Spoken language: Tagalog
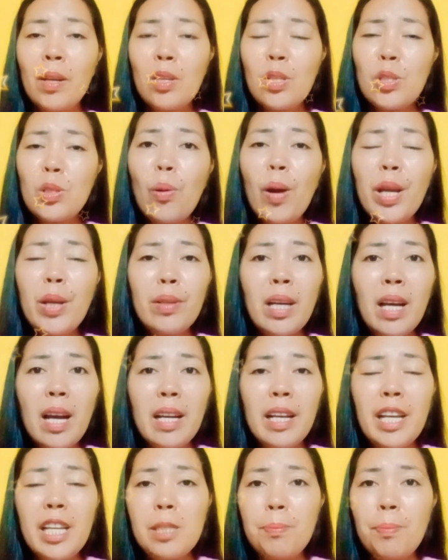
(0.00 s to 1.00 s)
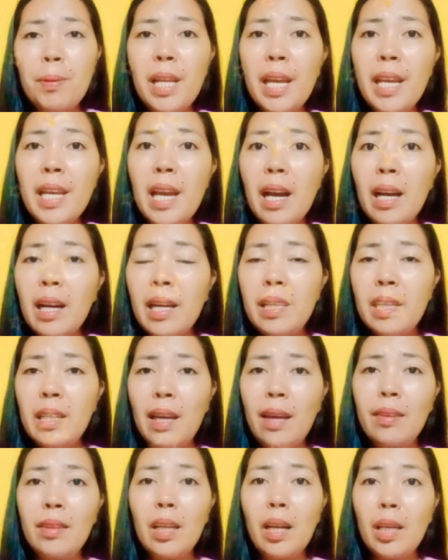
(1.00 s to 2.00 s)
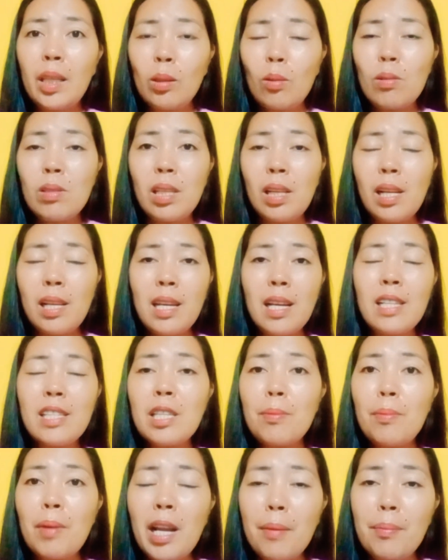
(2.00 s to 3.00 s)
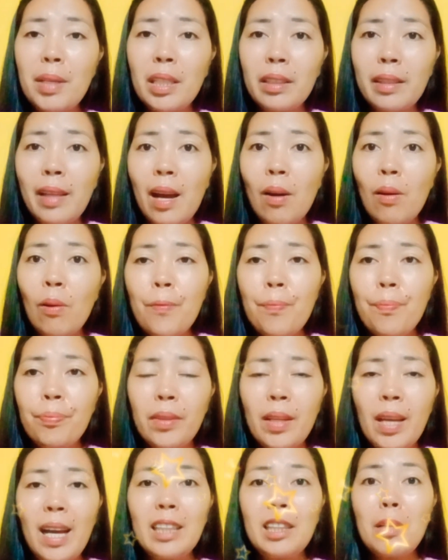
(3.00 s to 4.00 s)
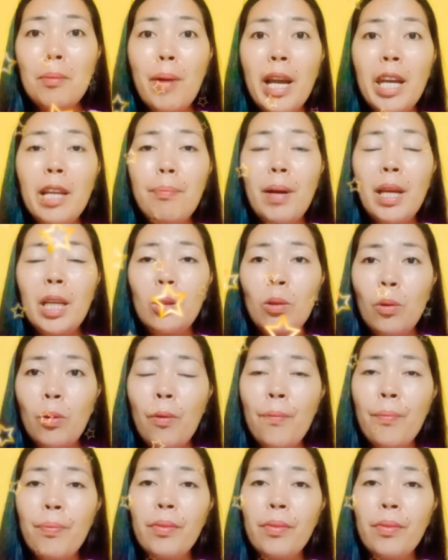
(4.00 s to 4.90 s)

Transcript: So ayun na nga guys, pinahiya nga ni Kendra itong si Lilian sa maraming tao. At nabayad pa ito